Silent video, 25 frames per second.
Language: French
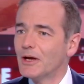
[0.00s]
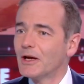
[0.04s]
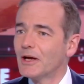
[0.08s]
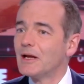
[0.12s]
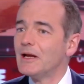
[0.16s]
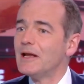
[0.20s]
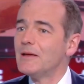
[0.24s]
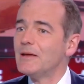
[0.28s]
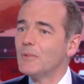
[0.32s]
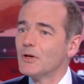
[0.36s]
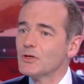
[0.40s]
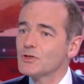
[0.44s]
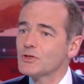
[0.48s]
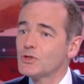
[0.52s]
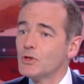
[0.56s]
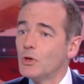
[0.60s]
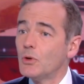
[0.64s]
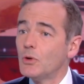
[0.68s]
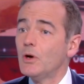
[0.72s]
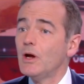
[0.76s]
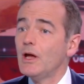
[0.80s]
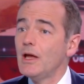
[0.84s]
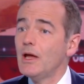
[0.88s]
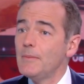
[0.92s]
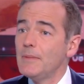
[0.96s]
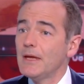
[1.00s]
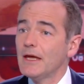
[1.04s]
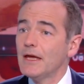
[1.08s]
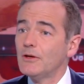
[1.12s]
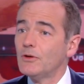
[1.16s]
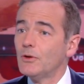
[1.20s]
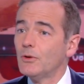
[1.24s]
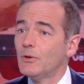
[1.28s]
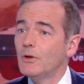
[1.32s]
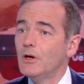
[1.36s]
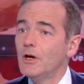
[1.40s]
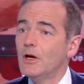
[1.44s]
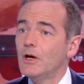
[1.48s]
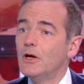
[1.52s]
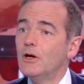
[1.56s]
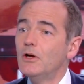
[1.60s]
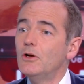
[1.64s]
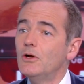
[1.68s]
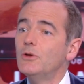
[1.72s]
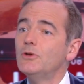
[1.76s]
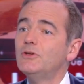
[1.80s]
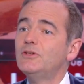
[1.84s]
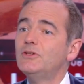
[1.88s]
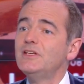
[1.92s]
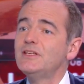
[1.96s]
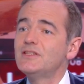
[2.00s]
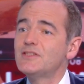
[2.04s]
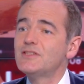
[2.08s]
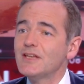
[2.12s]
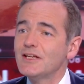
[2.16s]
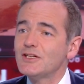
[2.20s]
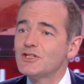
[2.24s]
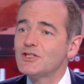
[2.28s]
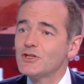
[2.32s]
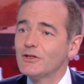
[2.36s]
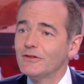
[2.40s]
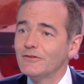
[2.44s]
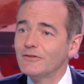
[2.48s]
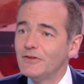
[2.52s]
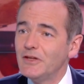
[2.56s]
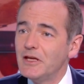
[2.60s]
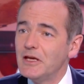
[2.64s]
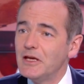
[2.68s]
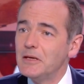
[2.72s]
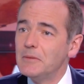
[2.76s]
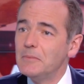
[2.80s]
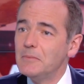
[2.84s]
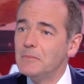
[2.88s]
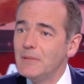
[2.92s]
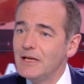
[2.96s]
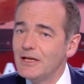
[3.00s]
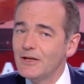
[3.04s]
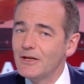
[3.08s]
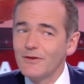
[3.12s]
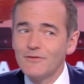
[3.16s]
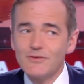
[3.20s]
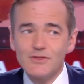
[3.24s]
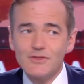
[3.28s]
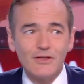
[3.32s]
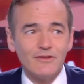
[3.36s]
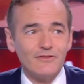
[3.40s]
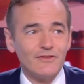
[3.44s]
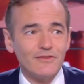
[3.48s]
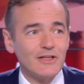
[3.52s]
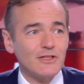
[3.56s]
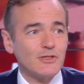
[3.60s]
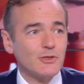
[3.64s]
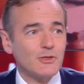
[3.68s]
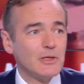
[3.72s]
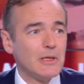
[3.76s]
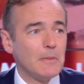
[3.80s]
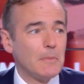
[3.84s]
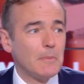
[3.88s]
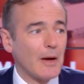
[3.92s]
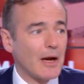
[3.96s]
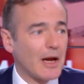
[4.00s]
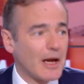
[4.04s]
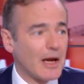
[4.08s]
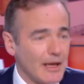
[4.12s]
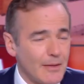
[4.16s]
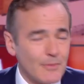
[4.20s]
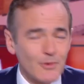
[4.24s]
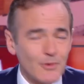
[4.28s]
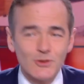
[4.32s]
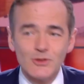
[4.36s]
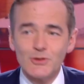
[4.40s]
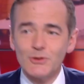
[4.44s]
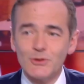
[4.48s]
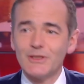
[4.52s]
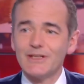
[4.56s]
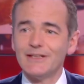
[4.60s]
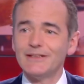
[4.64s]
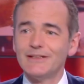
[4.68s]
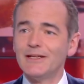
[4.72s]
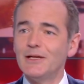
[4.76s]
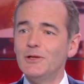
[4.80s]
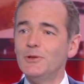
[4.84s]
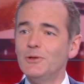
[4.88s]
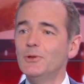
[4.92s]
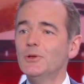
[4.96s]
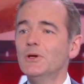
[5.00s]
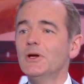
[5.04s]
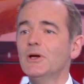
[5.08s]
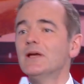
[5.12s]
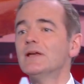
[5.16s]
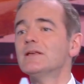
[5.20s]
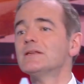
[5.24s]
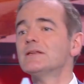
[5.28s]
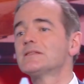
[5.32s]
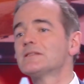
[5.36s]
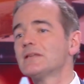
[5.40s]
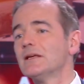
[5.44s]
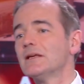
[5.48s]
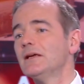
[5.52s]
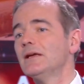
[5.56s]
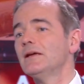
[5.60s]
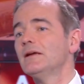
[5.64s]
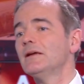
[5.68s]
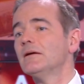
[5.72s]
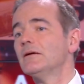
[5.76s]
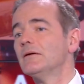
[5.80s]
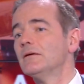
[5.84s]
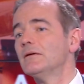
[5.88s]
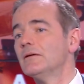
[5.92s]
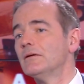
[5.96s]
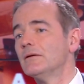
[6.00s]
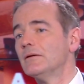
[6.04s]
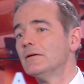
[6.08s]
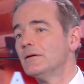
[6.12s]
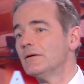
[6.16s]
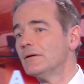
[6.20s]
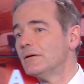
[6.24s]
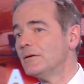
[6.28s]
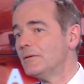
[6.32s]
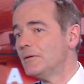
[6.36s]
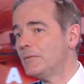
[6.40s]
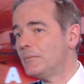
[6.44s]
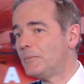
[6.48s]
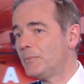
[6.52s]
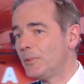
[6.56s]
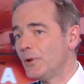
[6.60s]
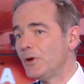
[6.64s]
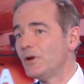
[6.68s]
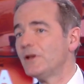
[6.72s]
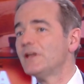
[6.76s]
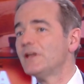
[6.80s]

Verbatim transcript: Clémenceau. Eh bien non, le 17 janvier 1920, ce n'est pas Clémenceau qui est élu, c'est euh, Paul